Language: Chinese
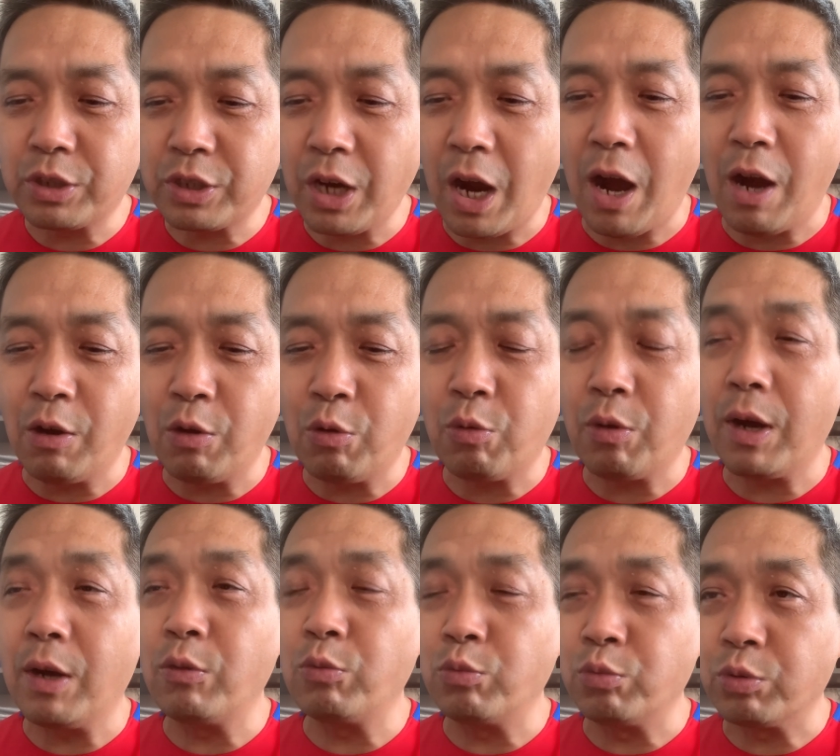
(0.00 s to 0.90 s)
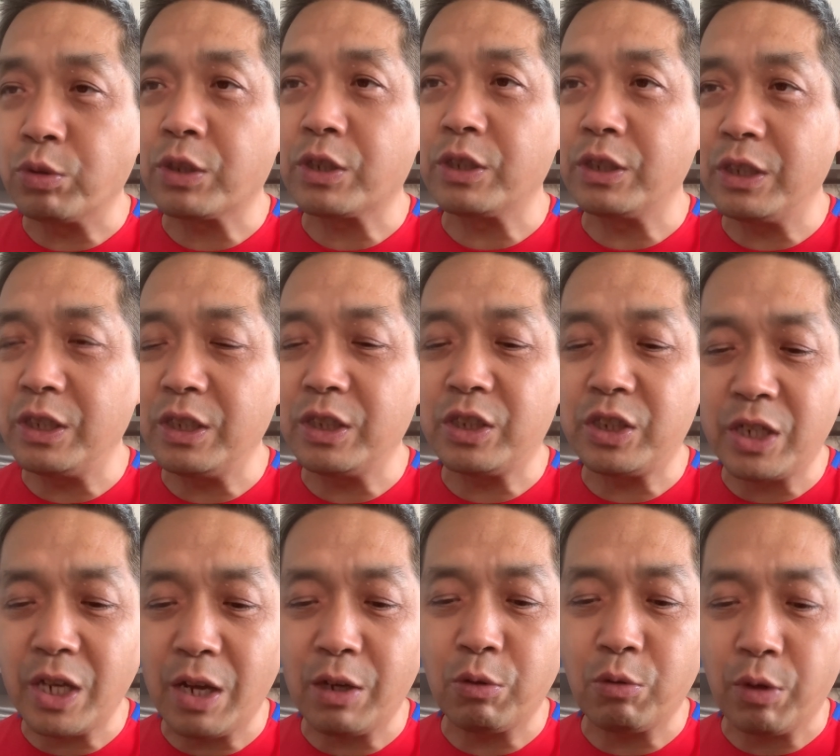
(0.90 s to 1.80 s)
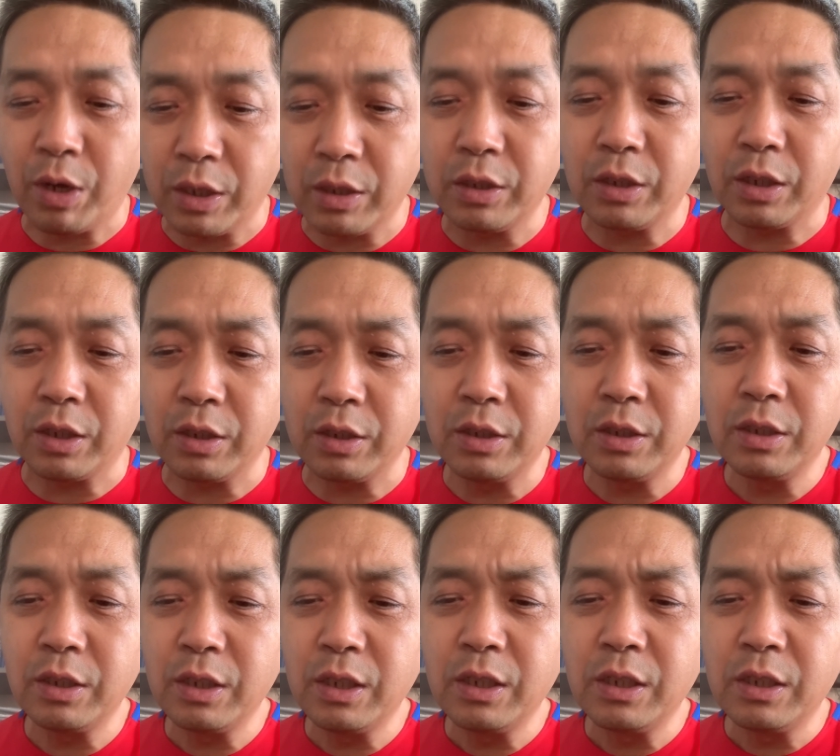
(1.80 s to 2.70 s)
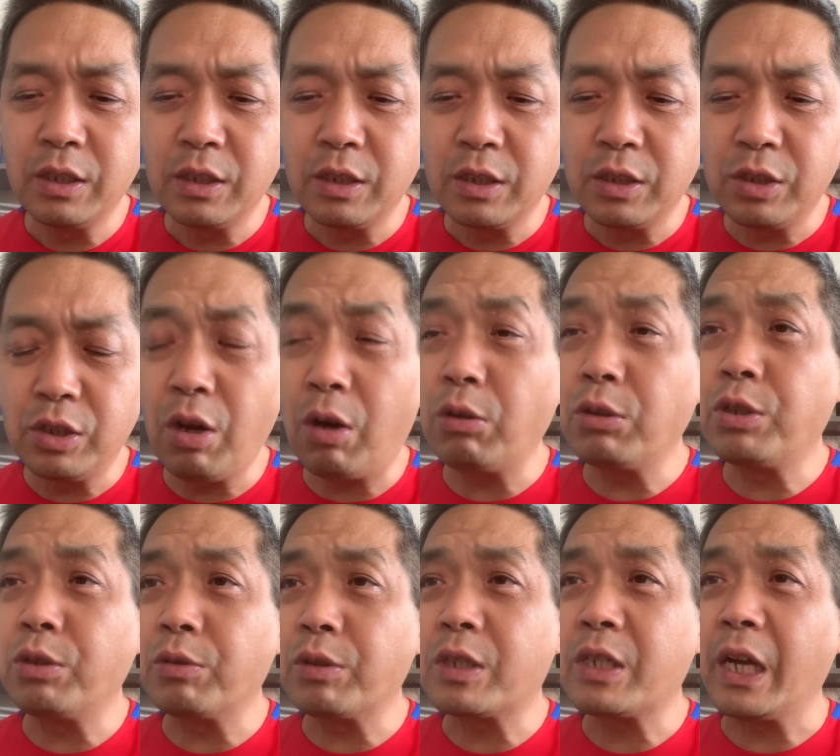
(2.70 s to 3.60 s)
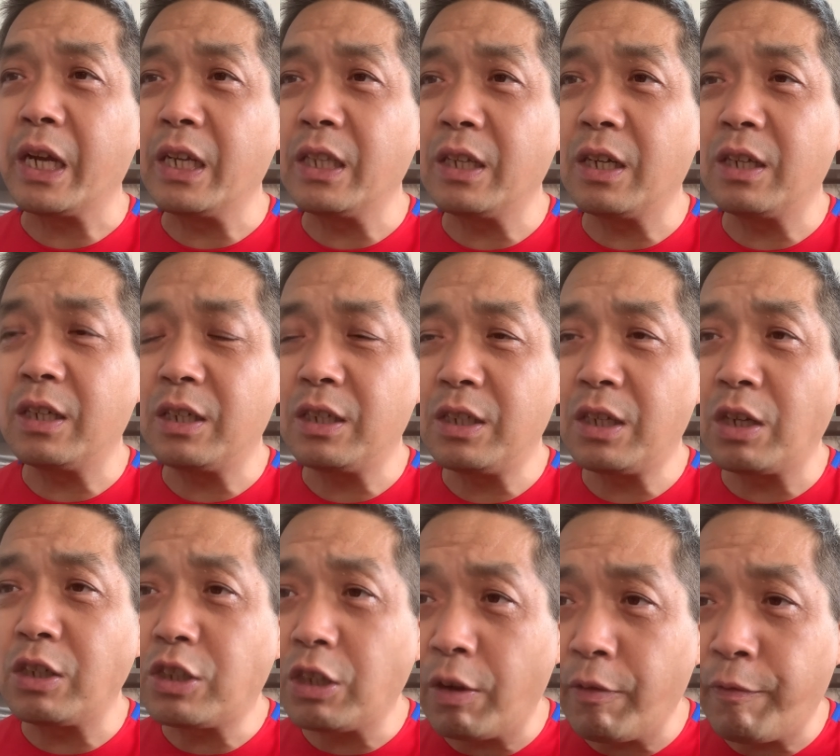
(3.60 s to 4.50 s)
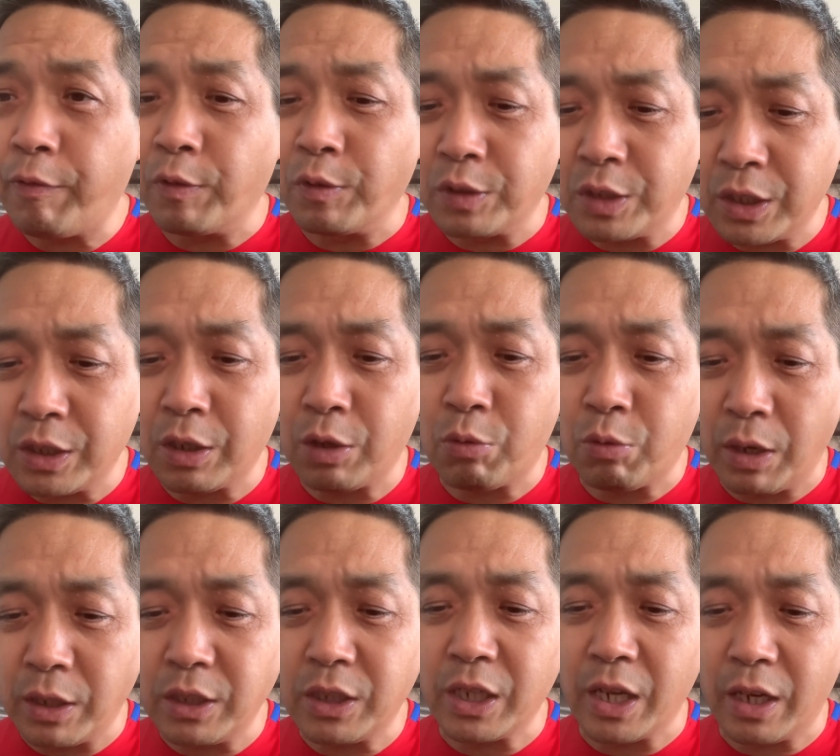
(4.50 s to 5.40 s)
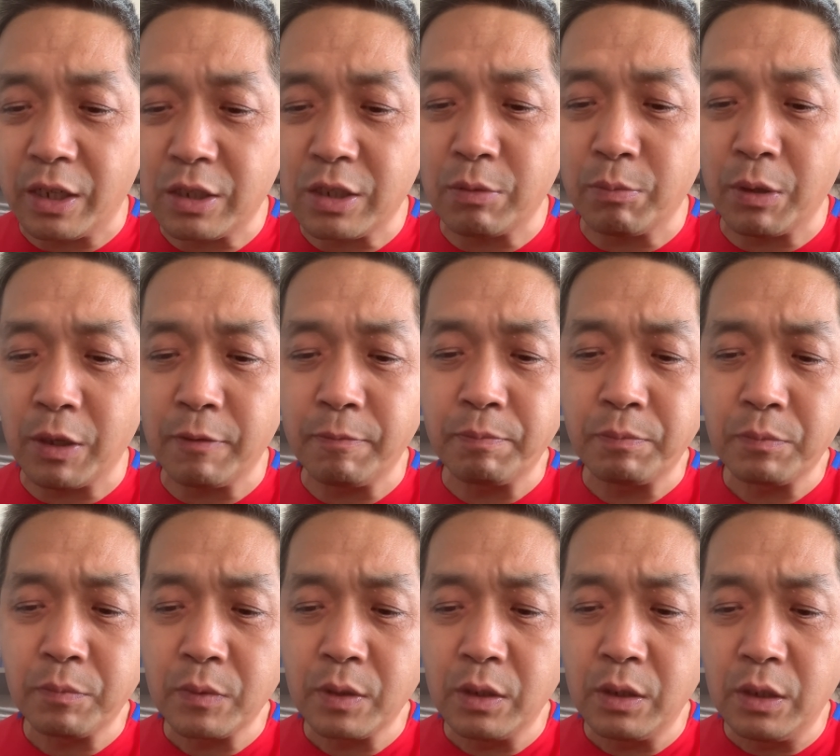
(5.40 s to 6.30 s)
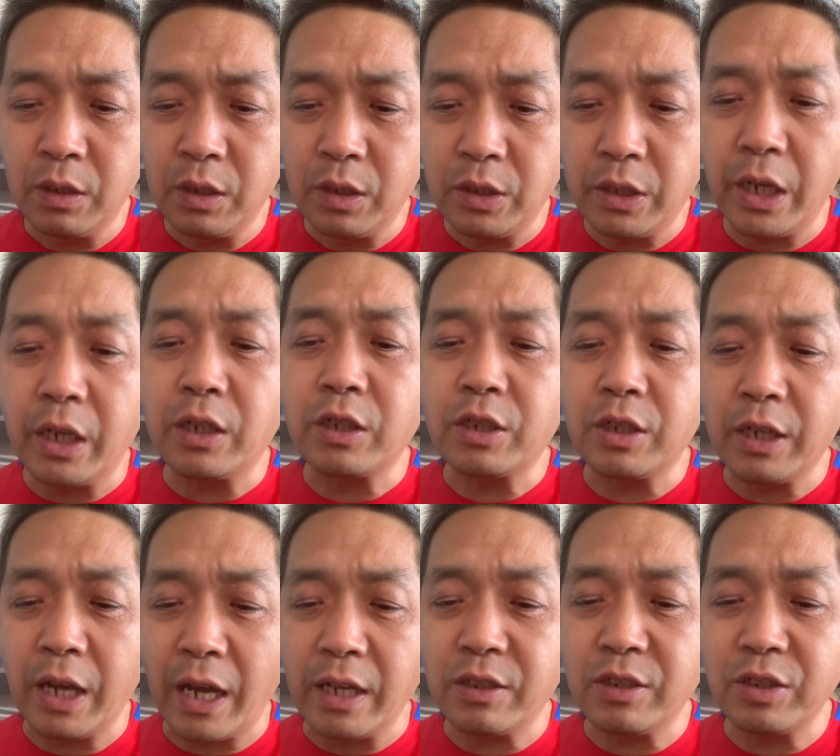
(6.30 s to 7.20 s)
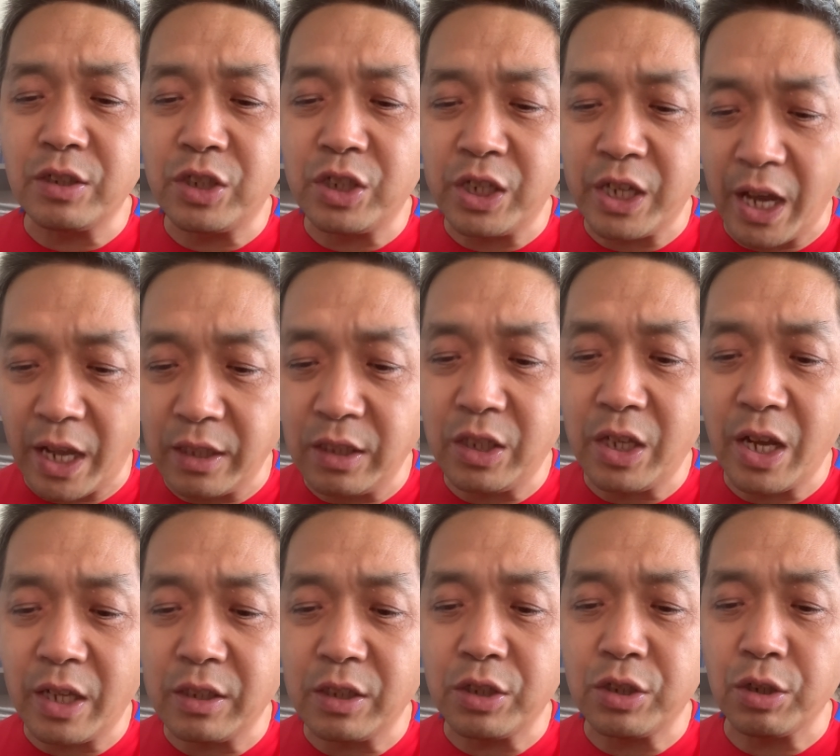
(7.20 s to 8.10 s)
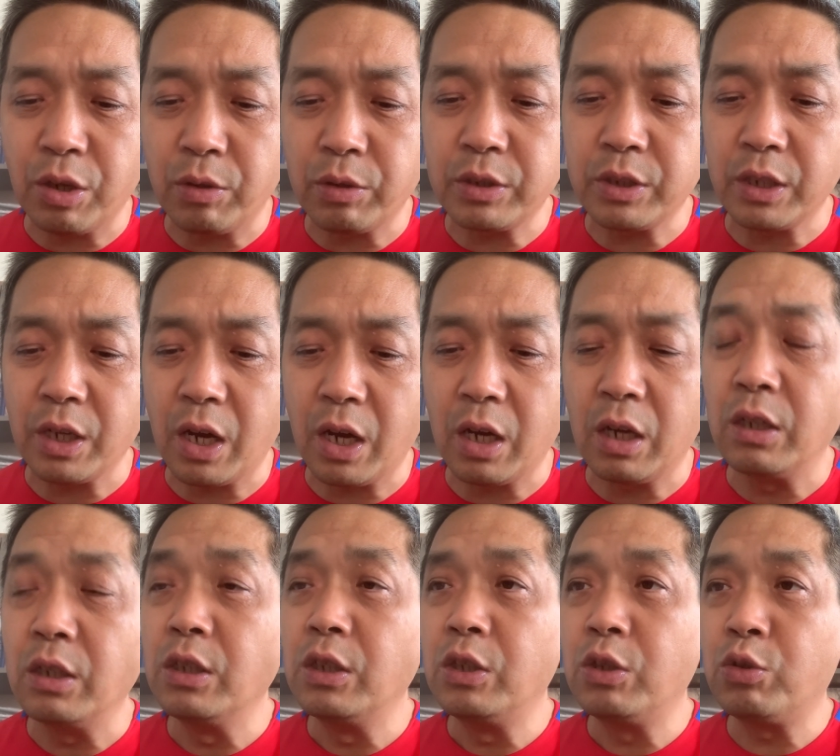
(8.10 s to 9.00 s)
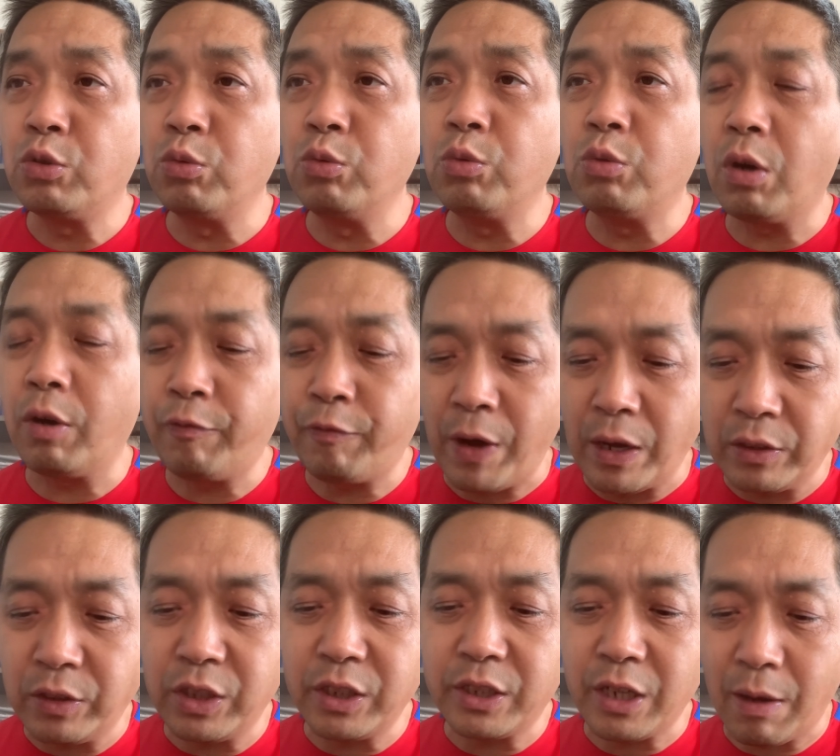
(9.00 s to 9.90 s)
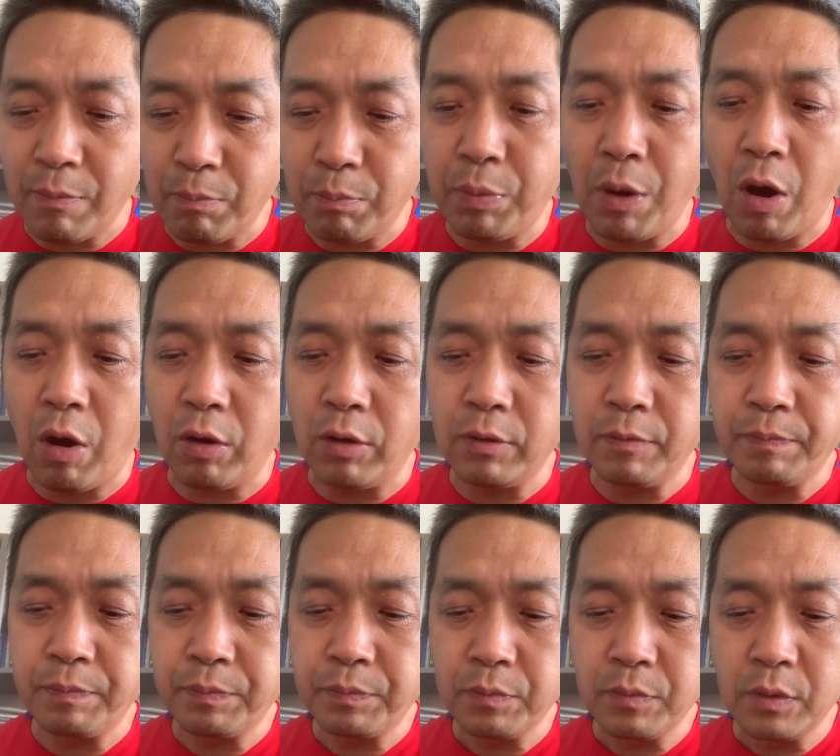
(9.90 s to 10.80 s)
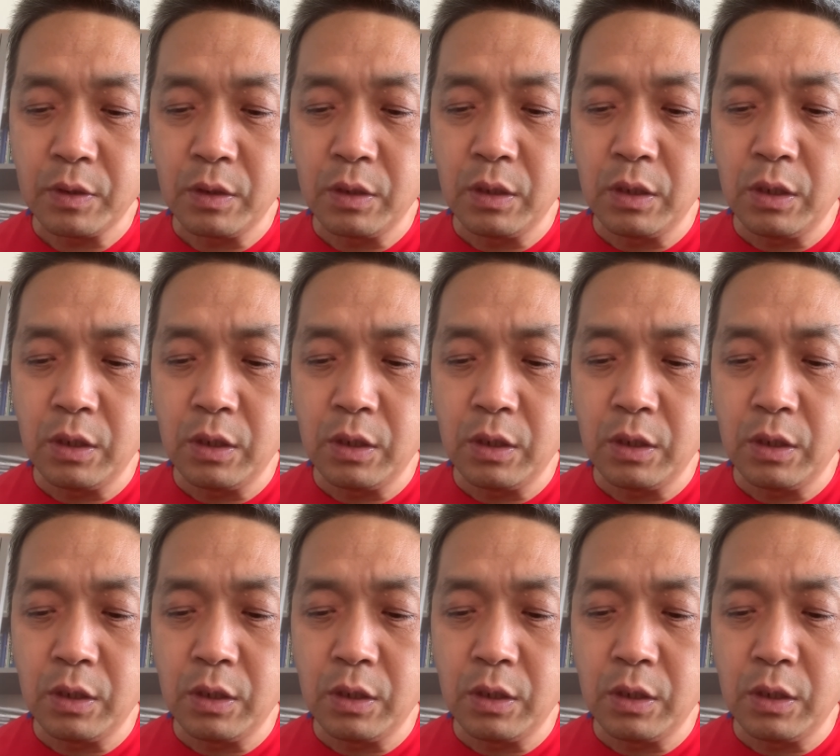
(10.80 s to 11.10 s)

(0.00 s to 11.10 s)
偿还五十亿欠款等，要求谁呢？让政府替他还钱是吗？这个是来自前天的消息啊，《中国房地产报》：